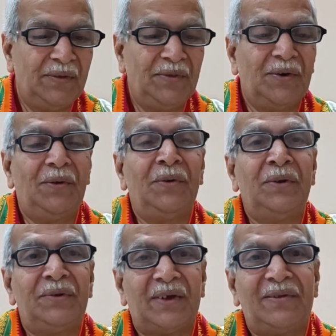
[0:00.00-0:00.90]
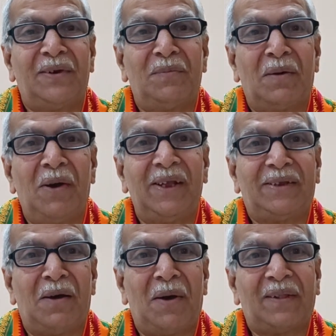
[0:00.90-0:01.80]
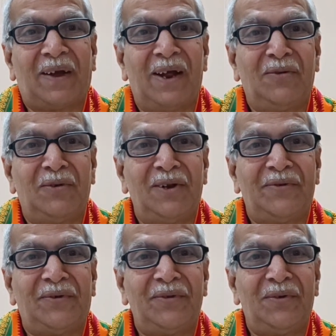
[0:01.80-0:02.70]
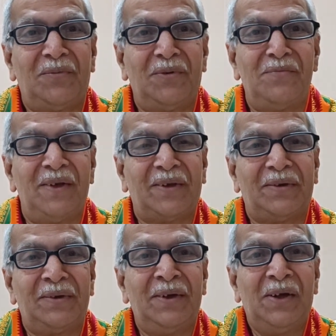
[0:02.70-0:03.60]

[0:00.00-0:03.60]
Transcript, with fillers: ఇంద్రుడు చేసిన బ్రహ్మహత్యా పాతకాన్ని వదిలించుకుందుకు భూమి మీదకు